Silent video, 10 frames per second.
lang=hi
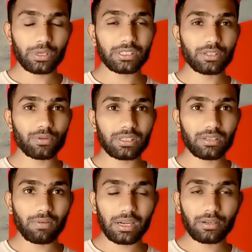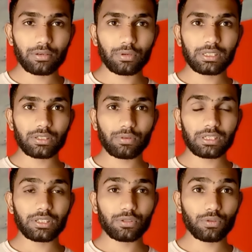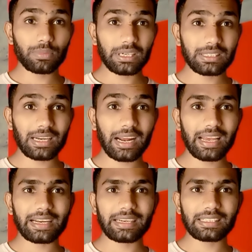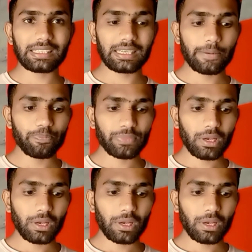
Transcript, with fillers: 2021 और 2022 में नज़र आया करते थे